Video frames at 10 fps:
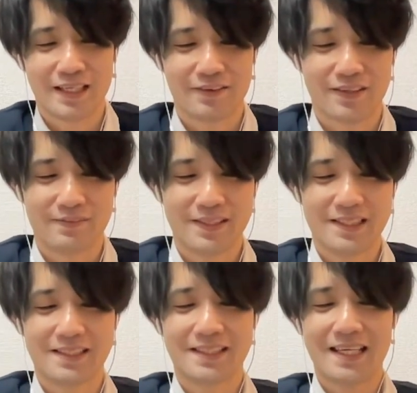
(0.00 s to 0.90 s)
厳しいっ
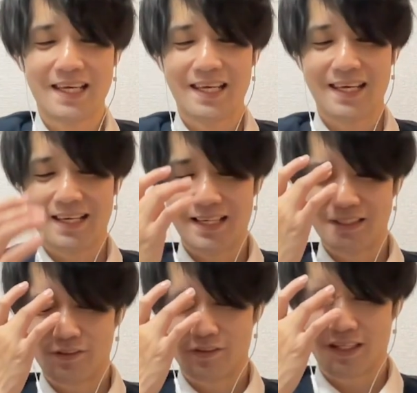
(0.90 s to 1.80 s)
すね。はい、
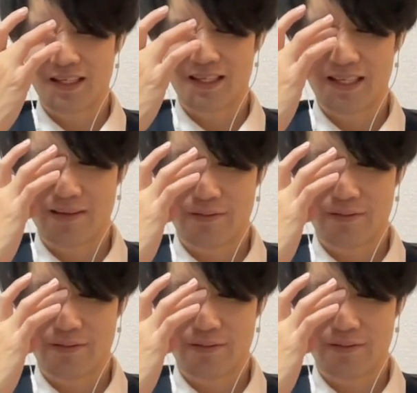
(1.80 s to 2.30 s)
ちょっと結果で。